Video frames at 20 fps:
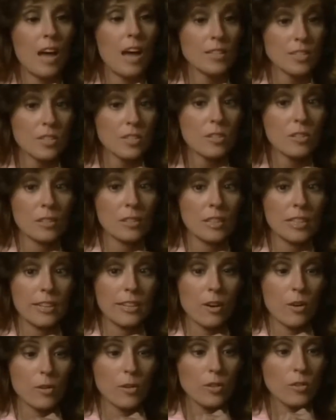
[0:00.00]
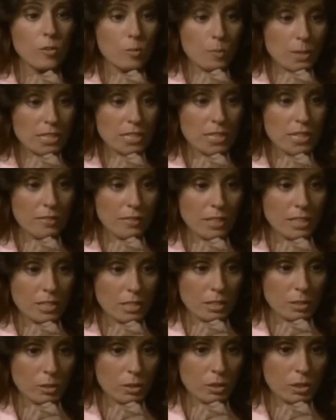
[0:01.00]
Ich weiß genau, wie sehr du dir eigene
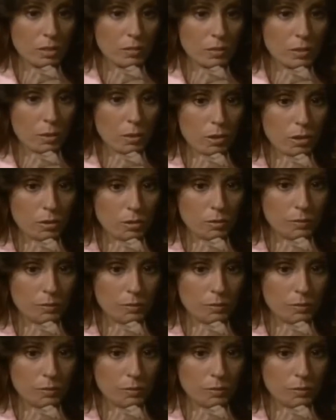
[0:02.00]
Kinder gewünscht